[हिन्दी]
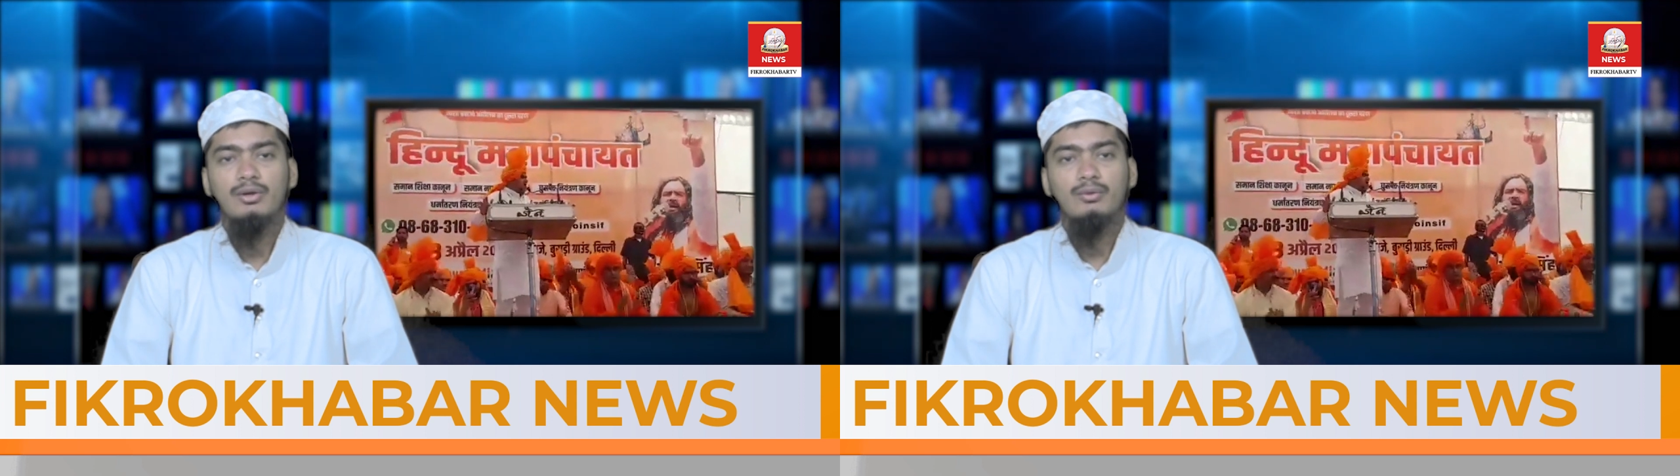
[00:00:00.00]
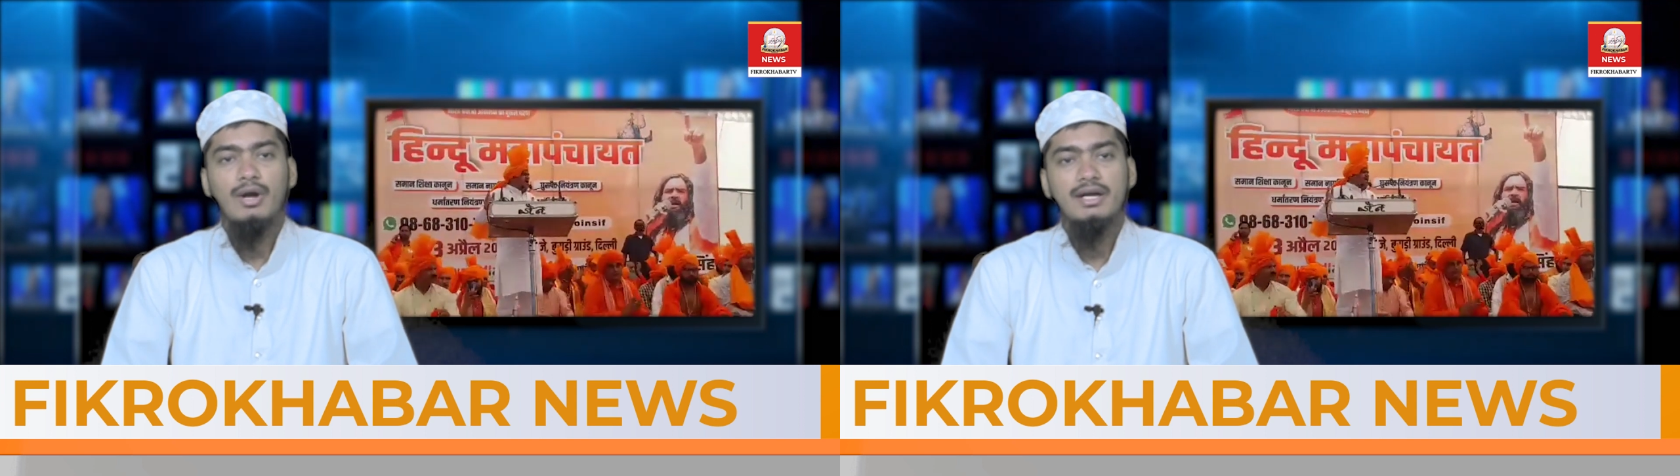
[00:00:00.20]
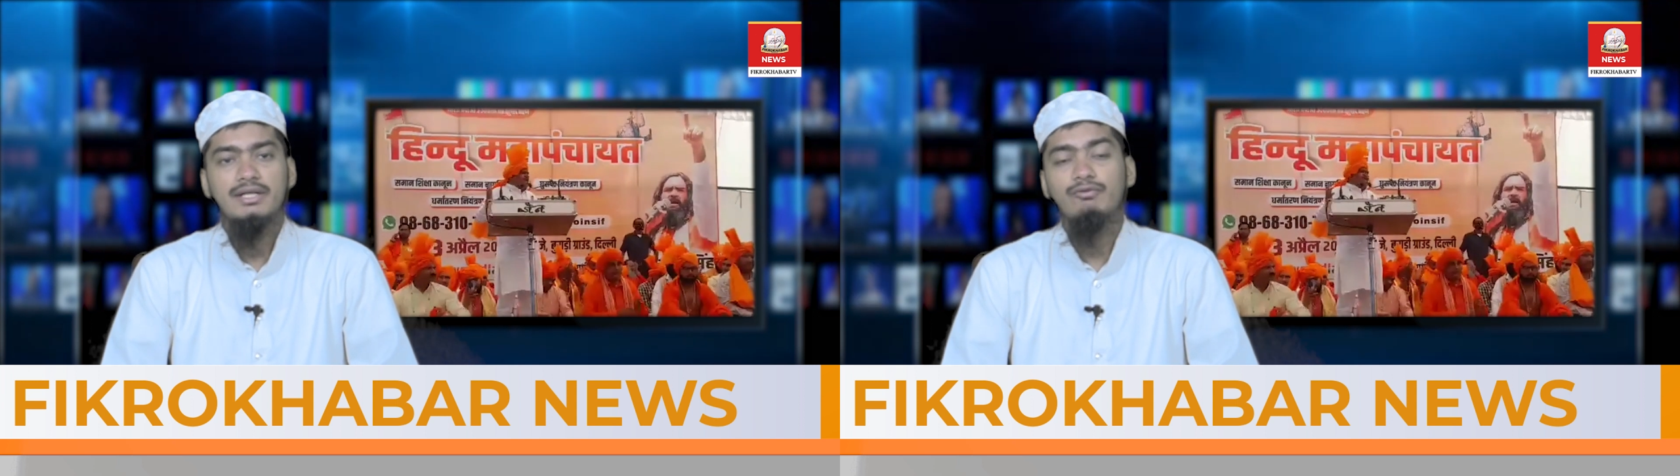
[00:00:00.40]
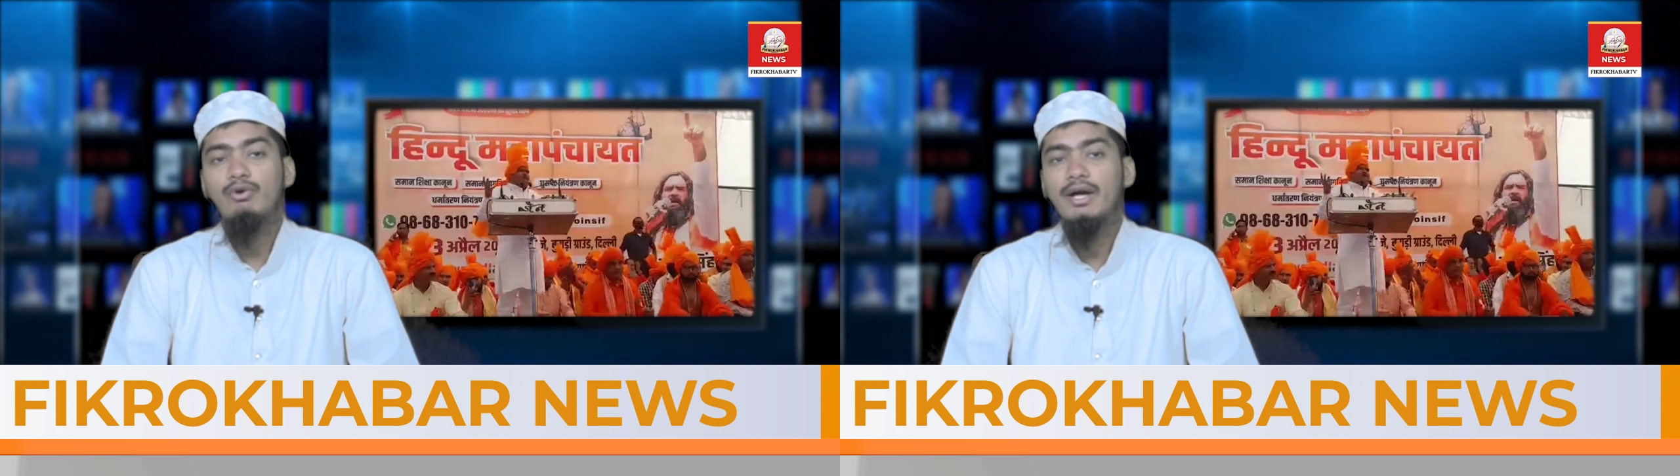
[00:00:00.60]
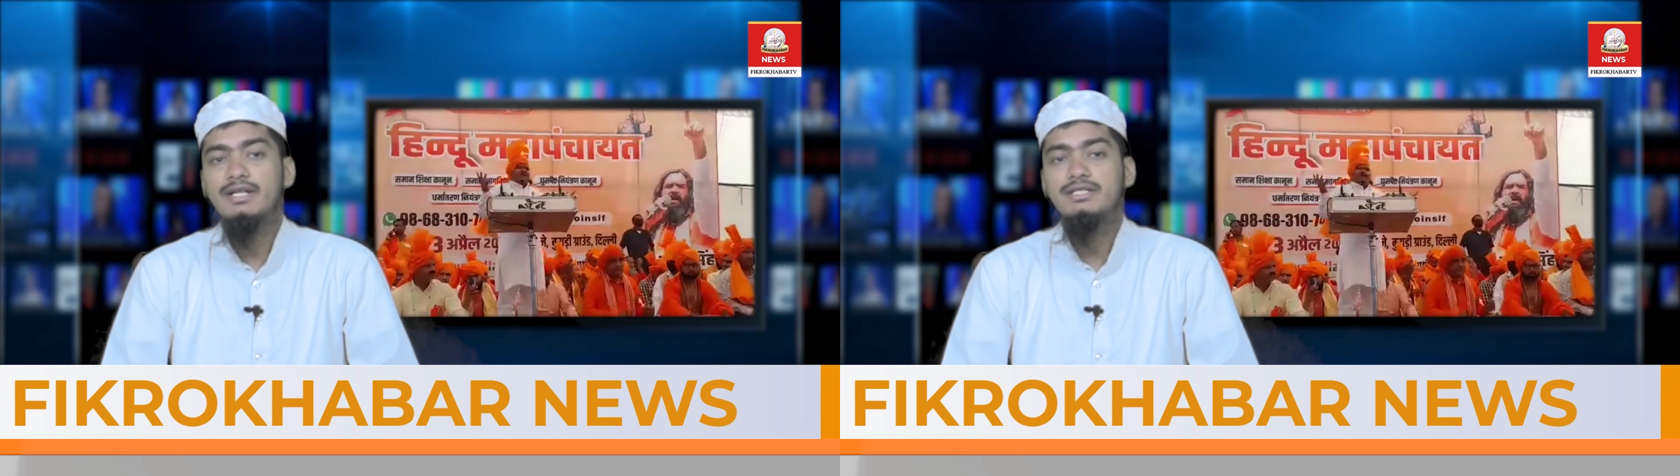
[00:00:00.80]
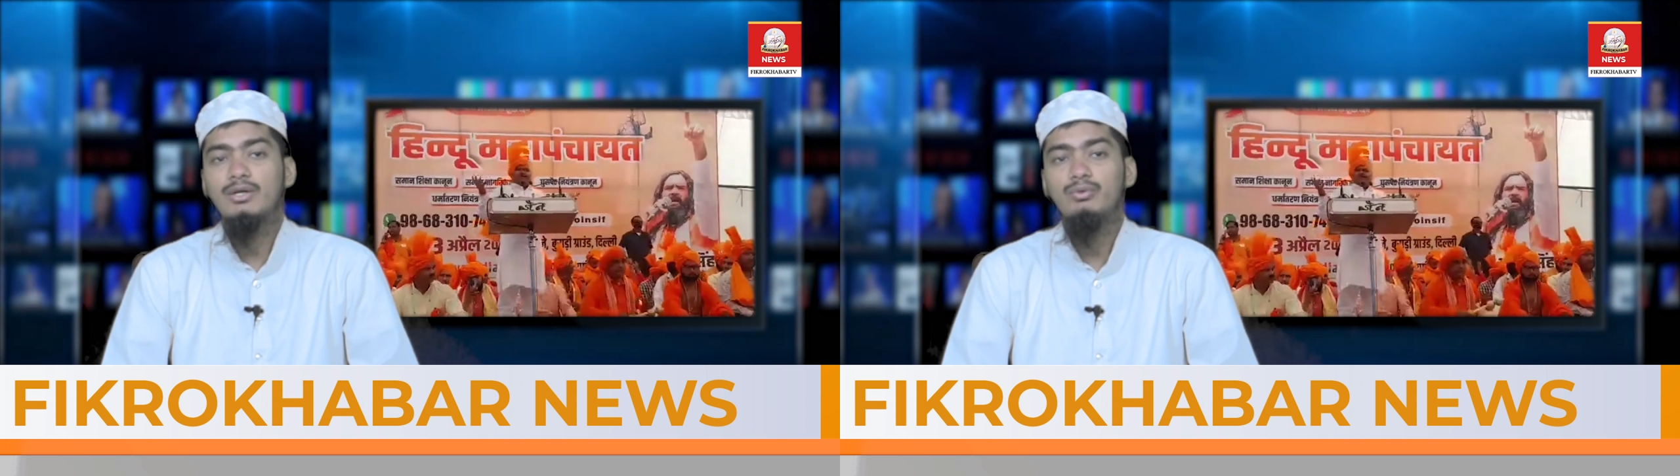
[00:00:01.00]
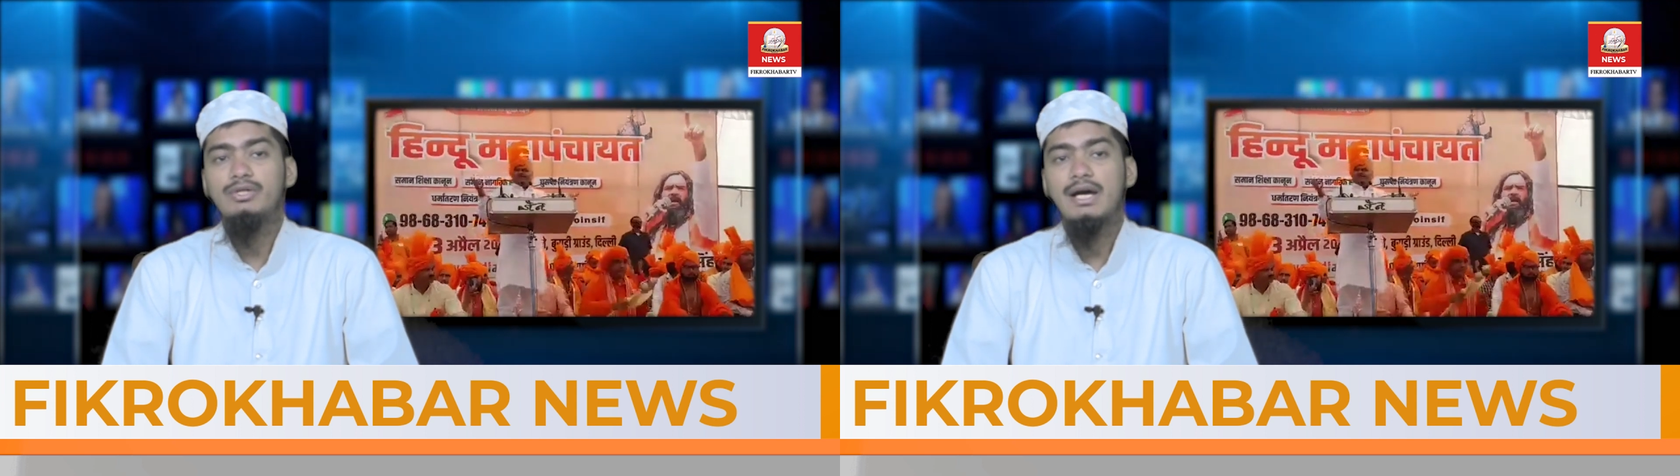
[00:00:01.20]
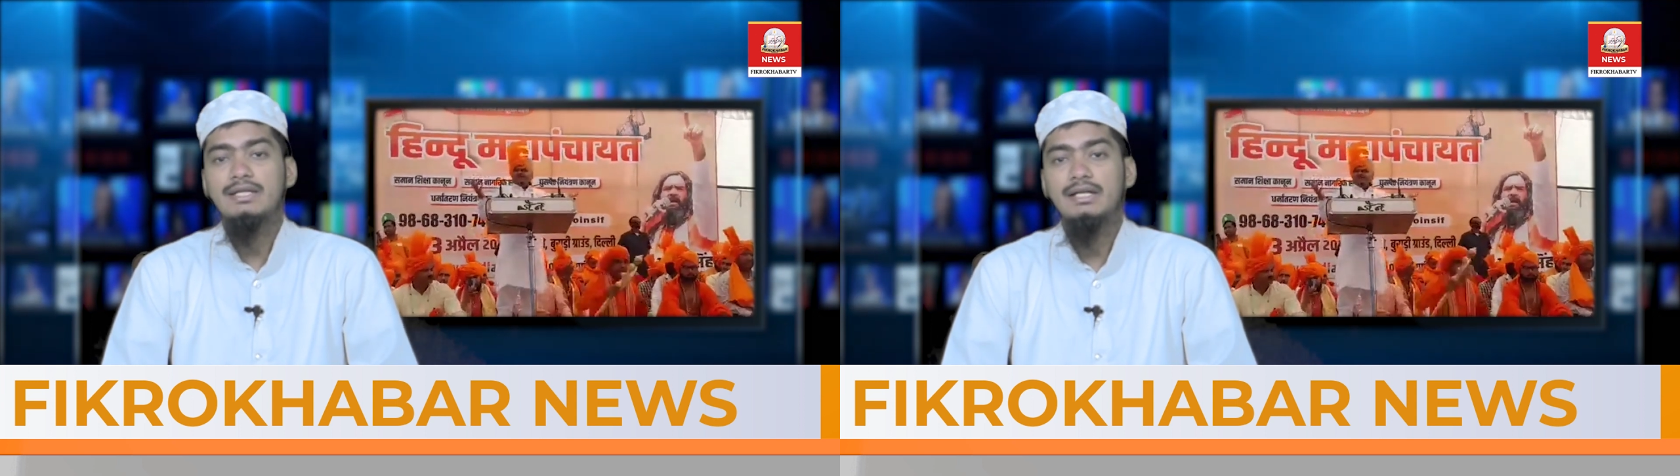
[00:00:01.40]
कुरान की वायद
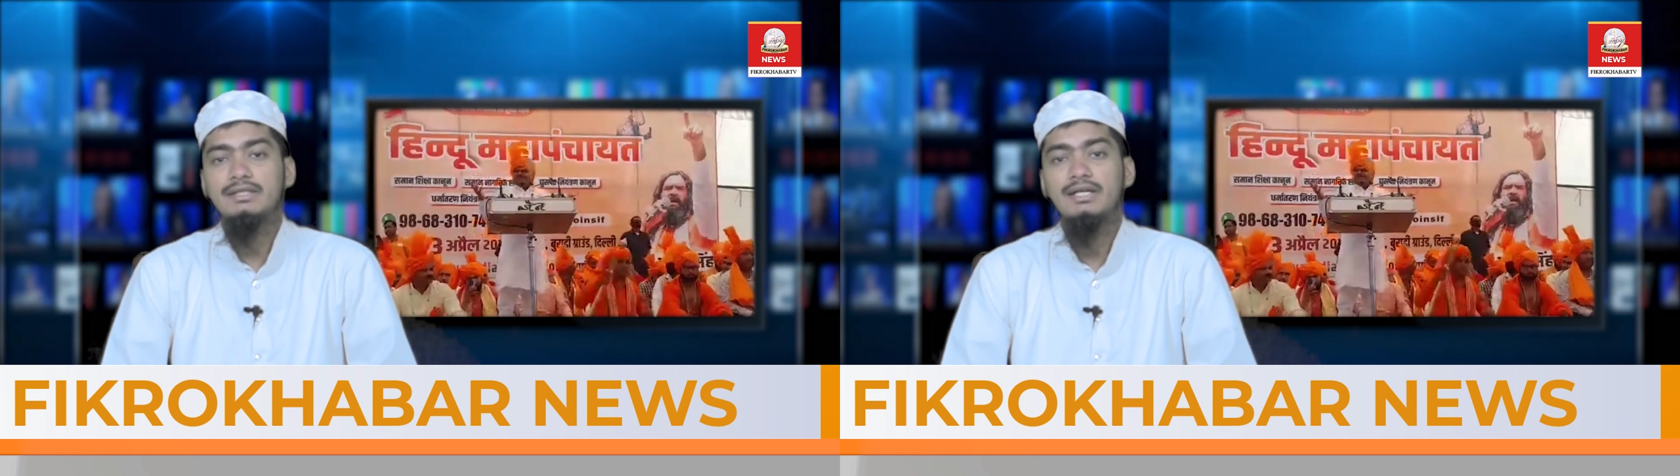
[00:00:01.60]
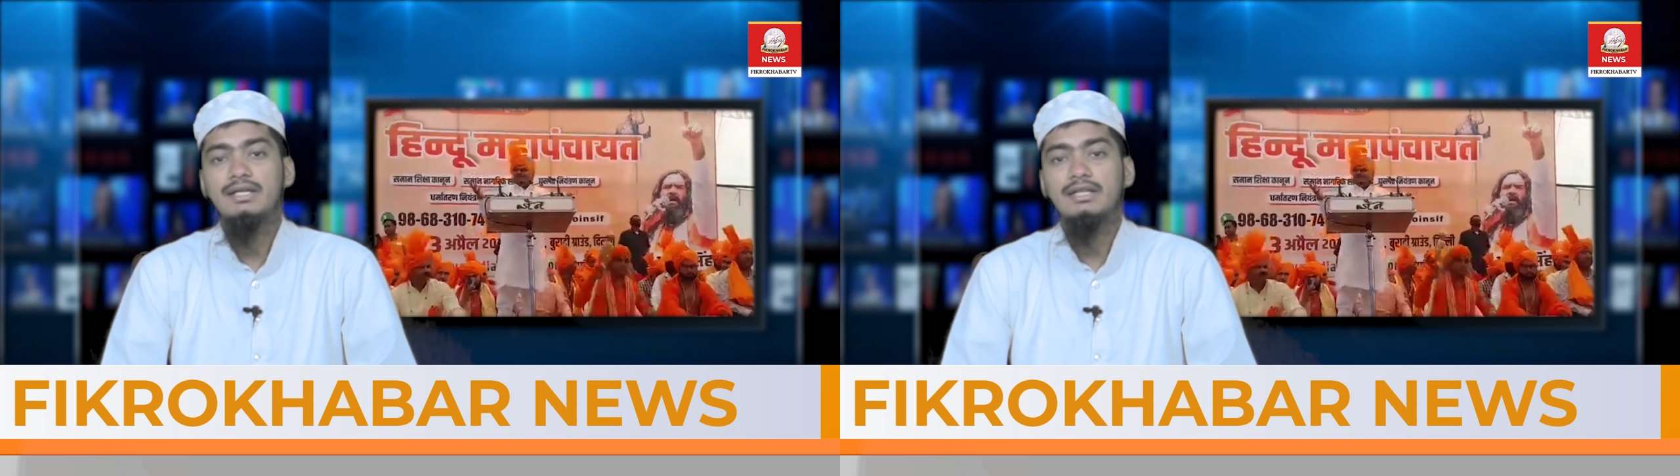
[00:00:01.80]
ज़रूर याद आती है